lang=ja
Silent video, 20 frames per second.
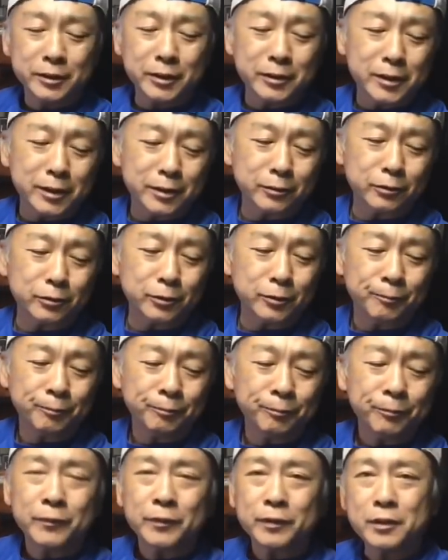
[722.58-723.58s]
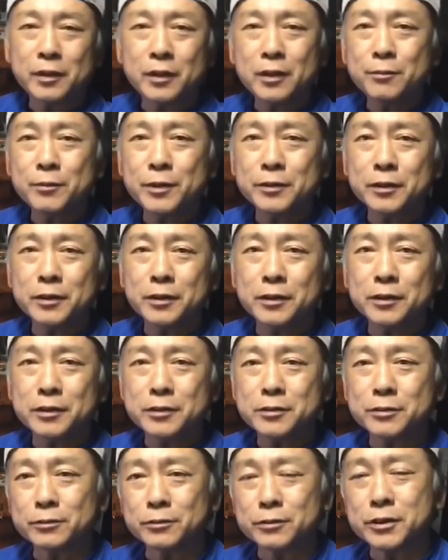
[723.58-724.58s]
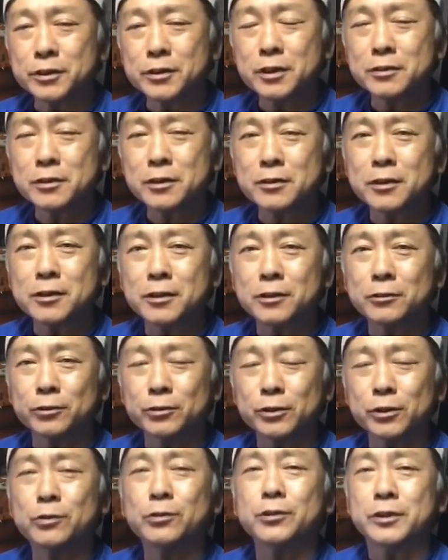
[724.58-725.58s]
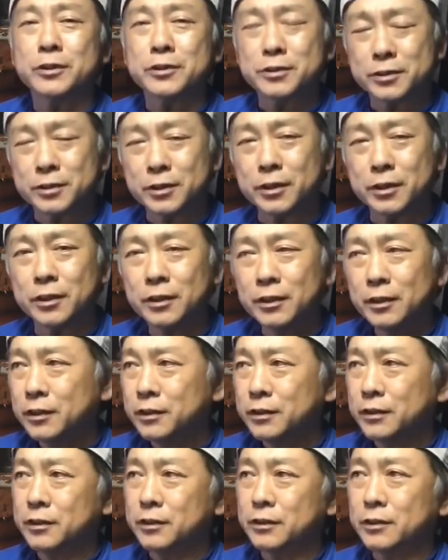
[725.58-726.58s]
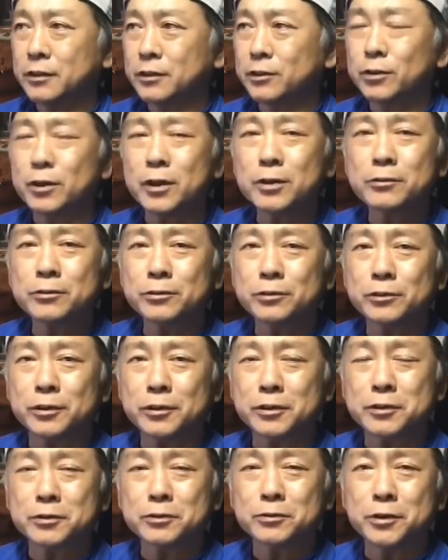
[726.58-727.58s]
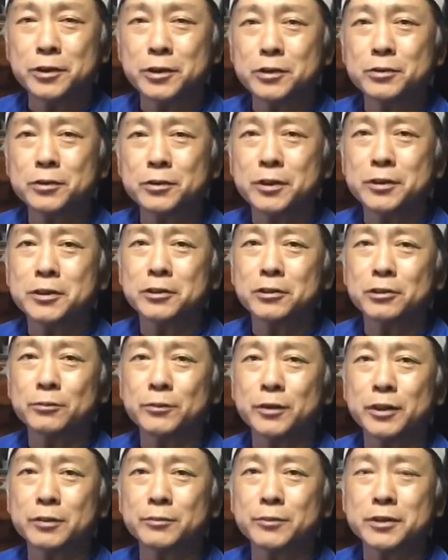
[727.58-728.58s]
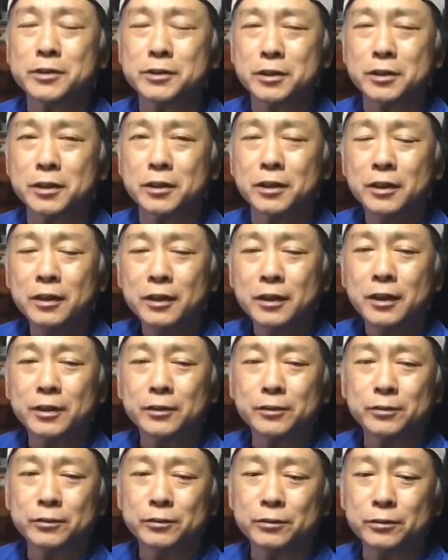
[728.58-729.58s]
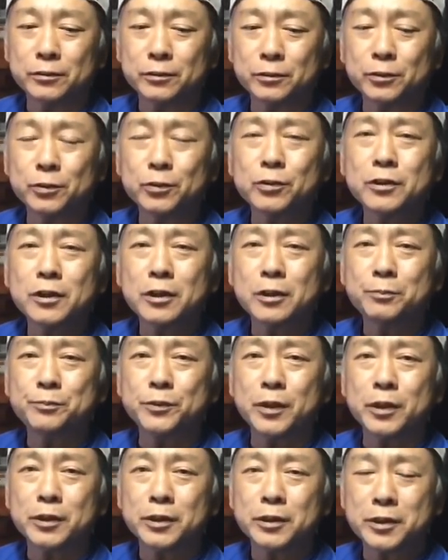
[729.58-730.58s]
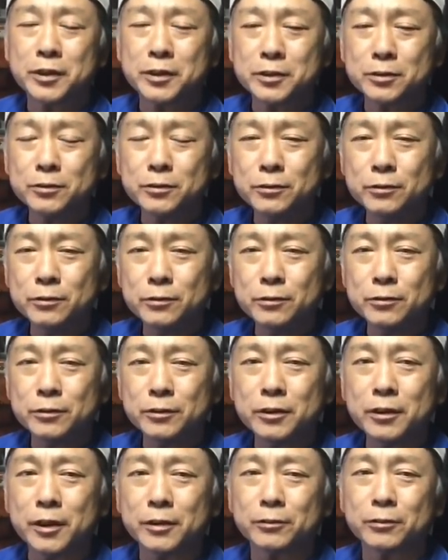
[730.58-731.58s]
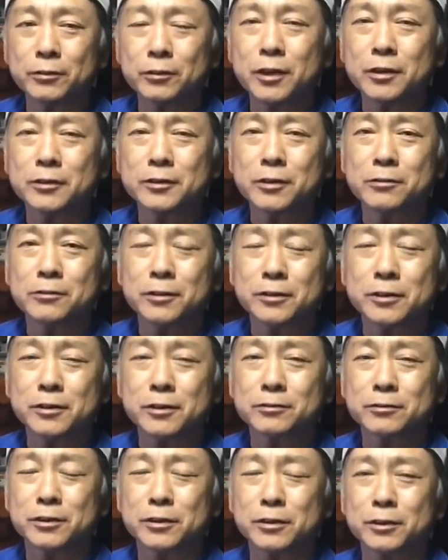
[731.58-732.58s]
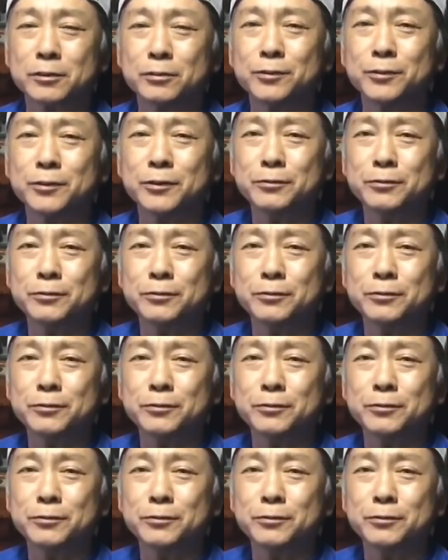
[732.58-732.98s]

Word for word: ただ、あの、テーマ的にその時間がかかることが多いですし、えー、トラック乗っててすごい忙しいっていうのもありまして、あの、動画アップは非常にあの、間隔が長くなって不、